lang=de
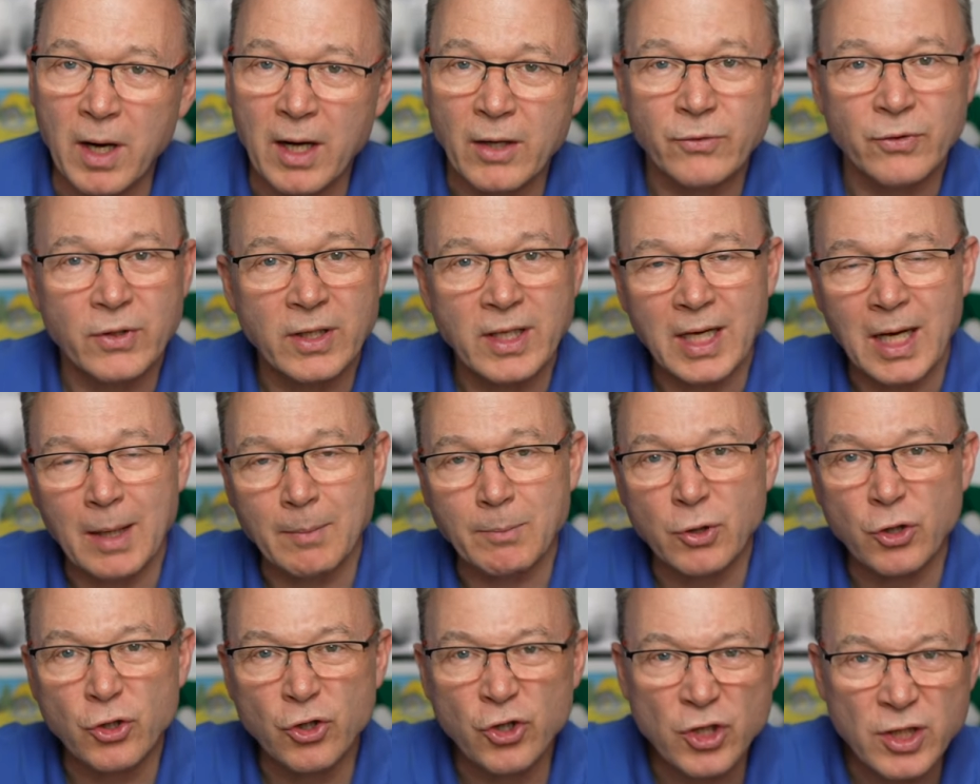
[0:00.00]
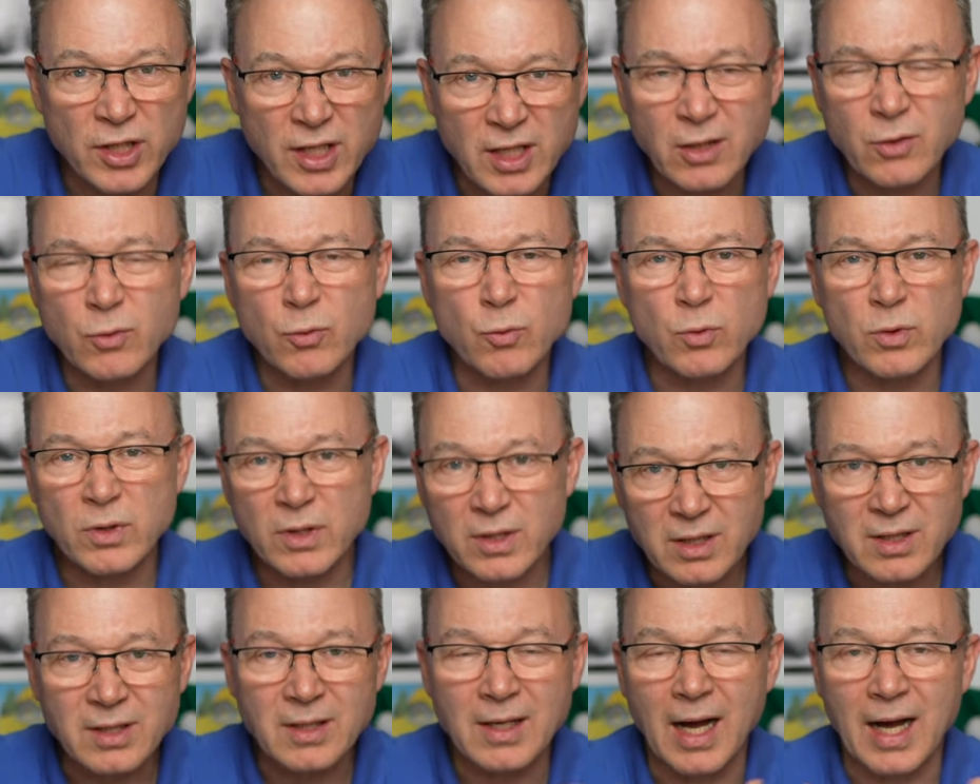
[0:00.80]
Also ich habe
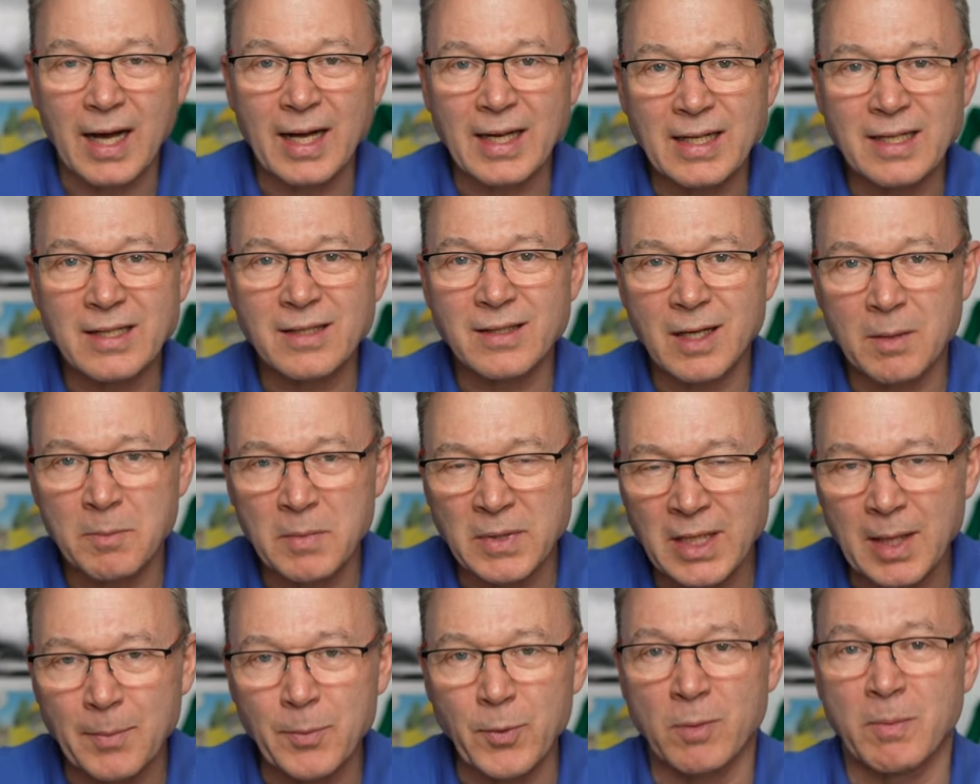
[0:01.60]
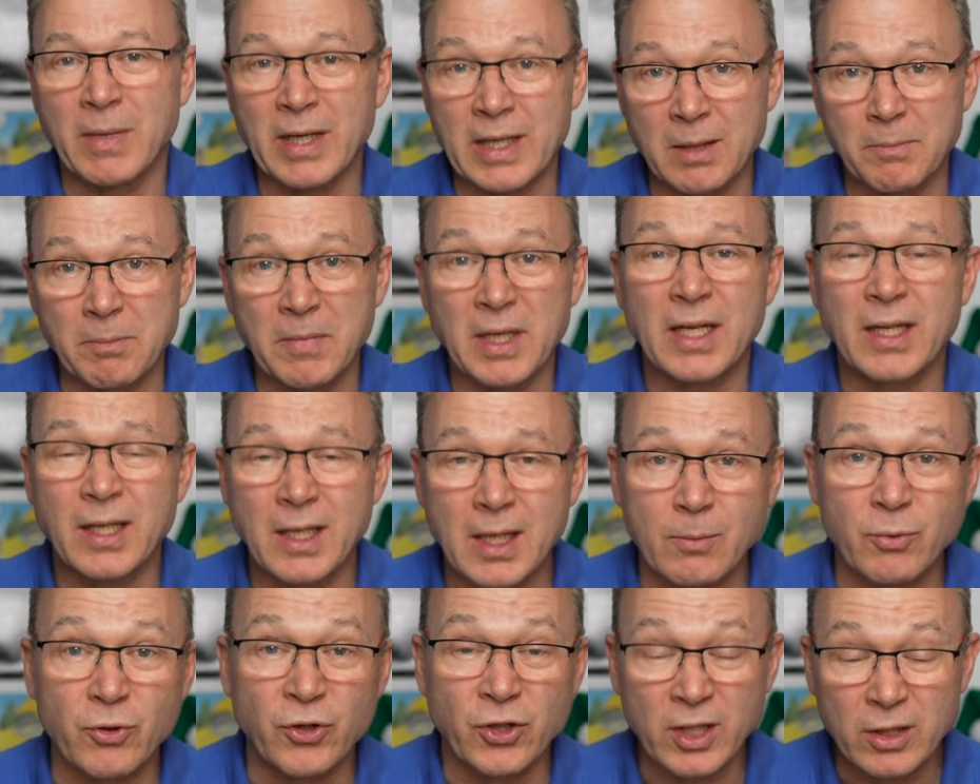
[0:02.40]
Schnittgut eingesammelt, ich habe nochmal gemäht,
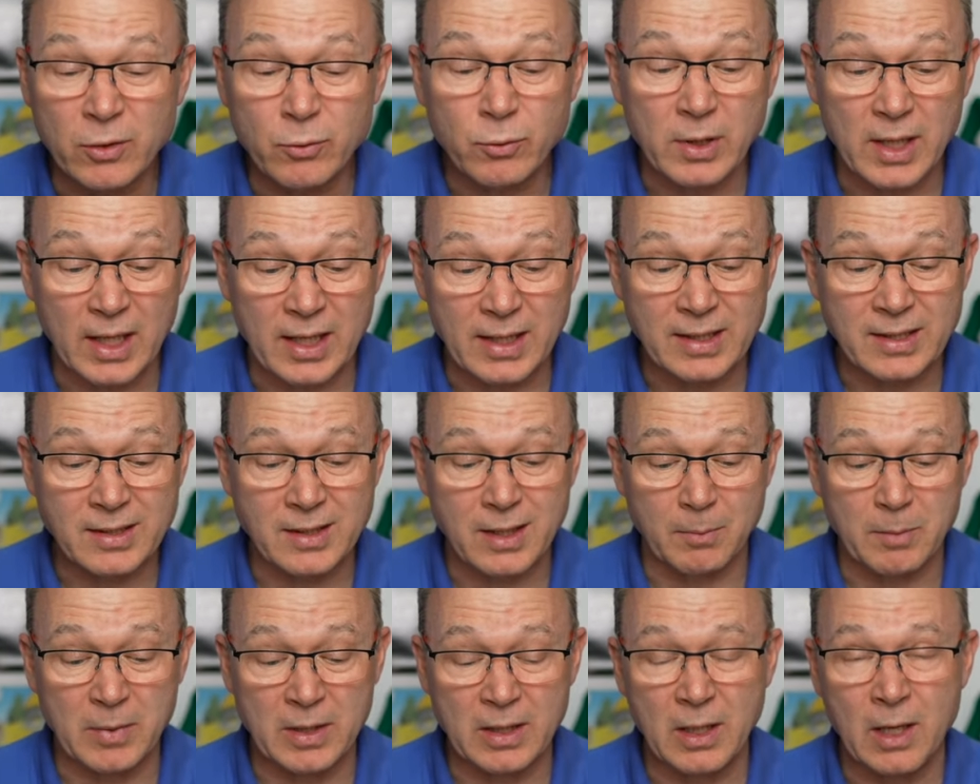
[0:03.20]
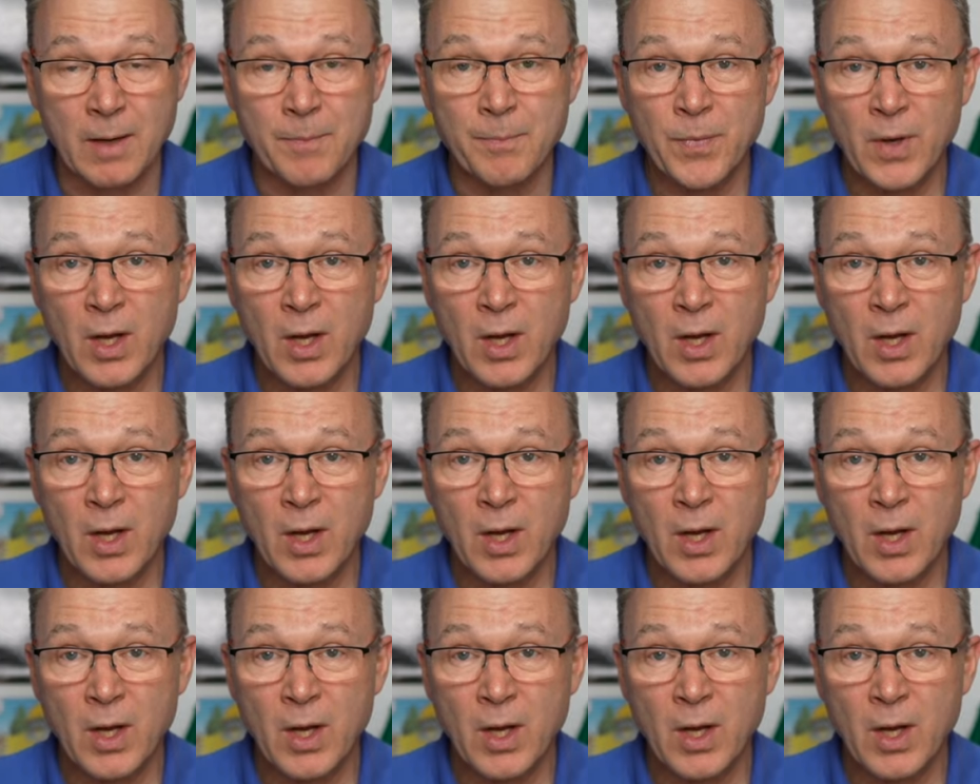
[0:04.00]
ich habe Schnittgut eingesammelt,